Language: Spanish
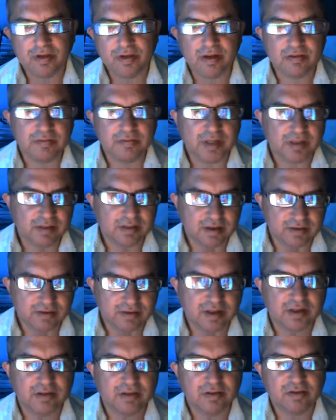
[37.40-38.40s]

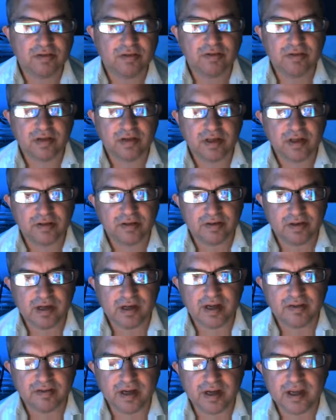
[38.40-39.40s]
6300 y es
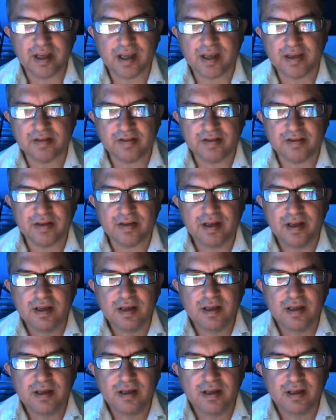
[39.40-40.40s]
la serie que es
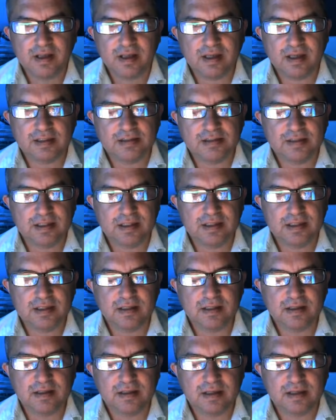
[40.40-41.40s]
que es
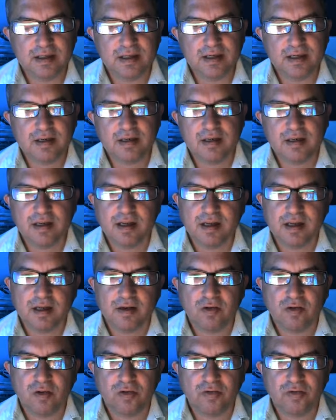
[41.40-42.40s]
eh,
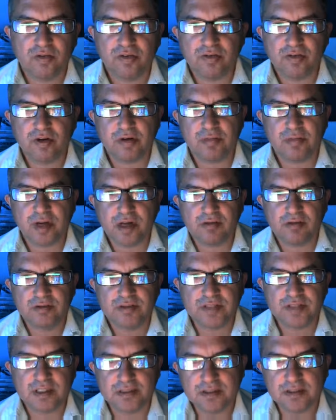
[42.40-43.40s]
con un
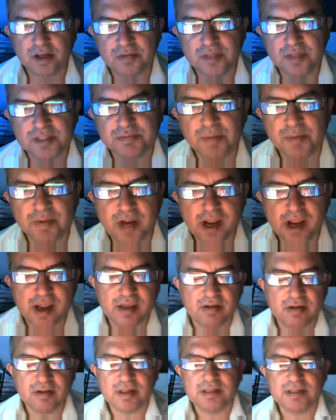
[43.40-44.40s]
sensor, más
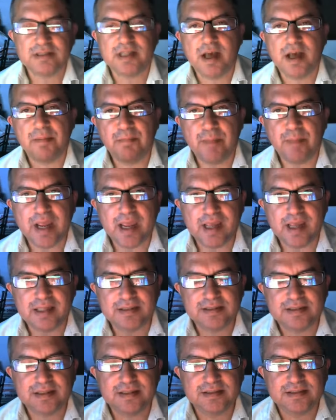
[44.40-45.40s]
pequeño que es
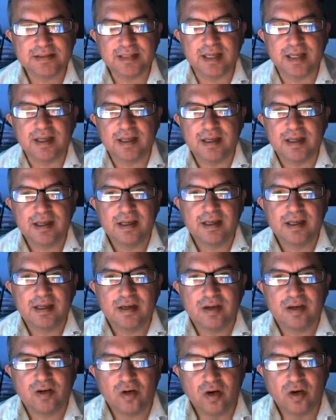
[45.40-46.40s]
APS-C
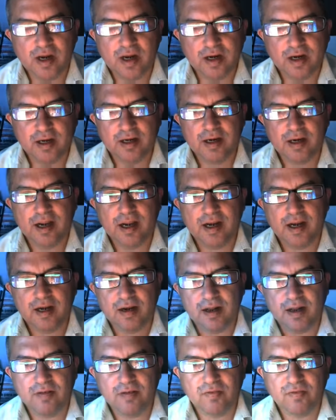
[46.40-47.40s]
o
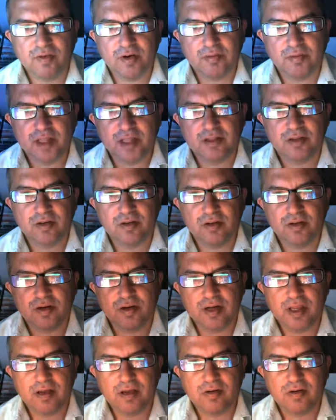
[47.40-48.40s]
en, formato
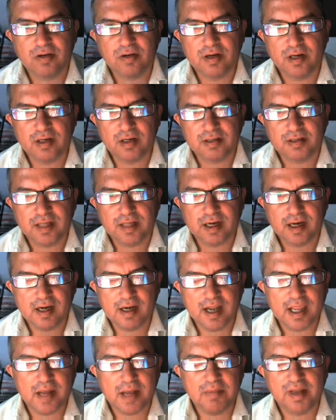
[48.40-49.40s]
Nikon se
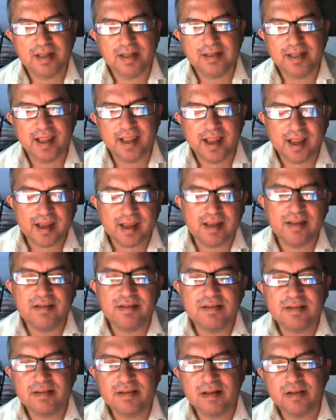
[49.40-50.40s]
le llaman
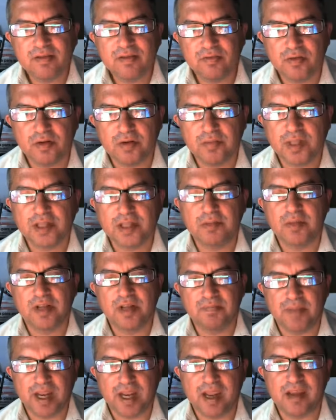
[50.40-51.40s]
DX, es un formato
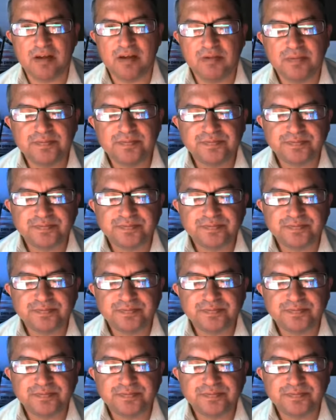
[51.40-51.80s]
más pequeño.